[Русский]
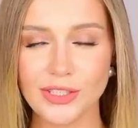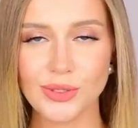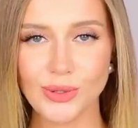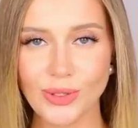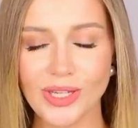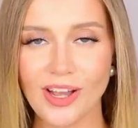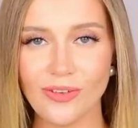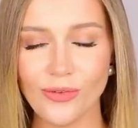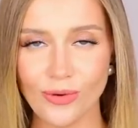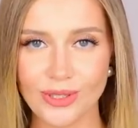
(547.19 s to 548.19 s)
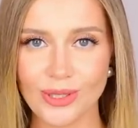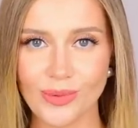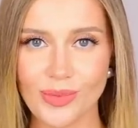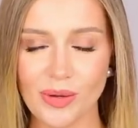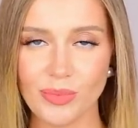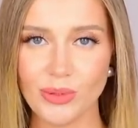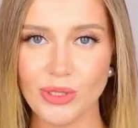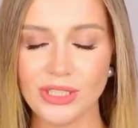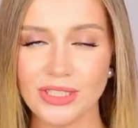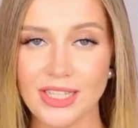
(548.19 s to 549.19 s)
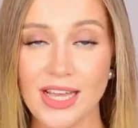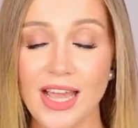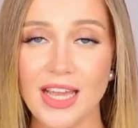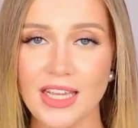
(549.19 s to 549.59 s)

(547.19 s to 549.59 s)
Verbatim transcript: из зоны комфорта у меня получился.